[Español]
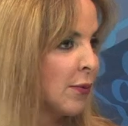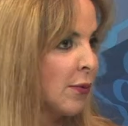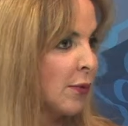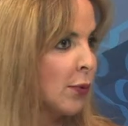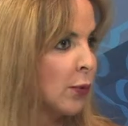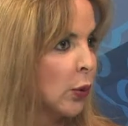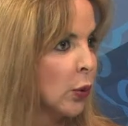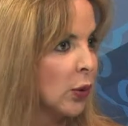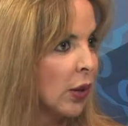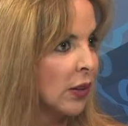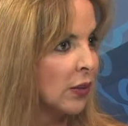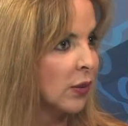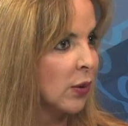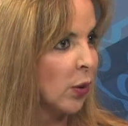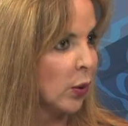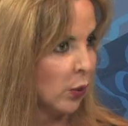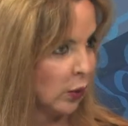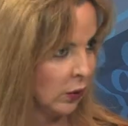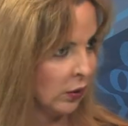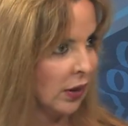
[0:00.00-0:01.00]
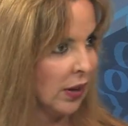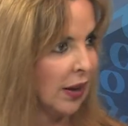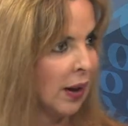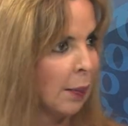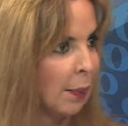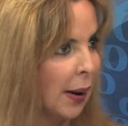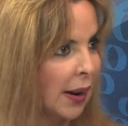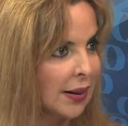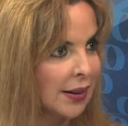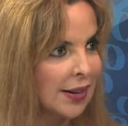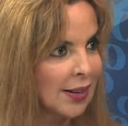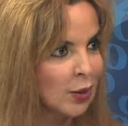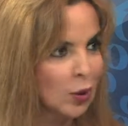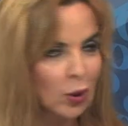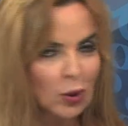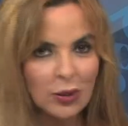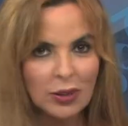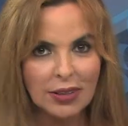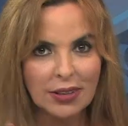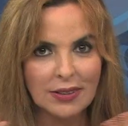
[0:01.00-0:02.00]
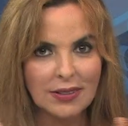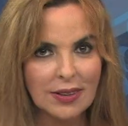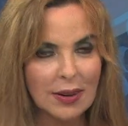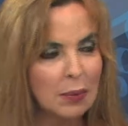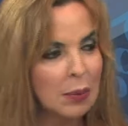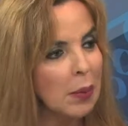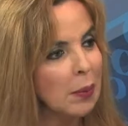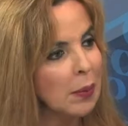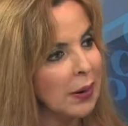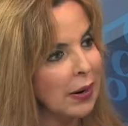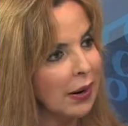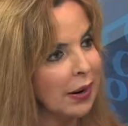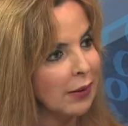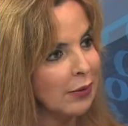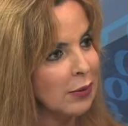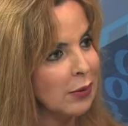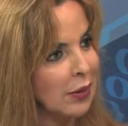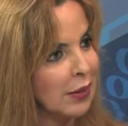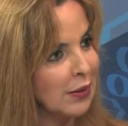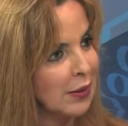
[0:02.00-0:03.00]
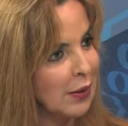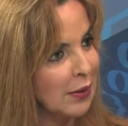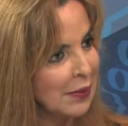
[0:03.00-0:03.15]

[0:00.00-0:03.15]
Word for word: fundación, o sea, aparte de todo, tienes tiempo para la fundación.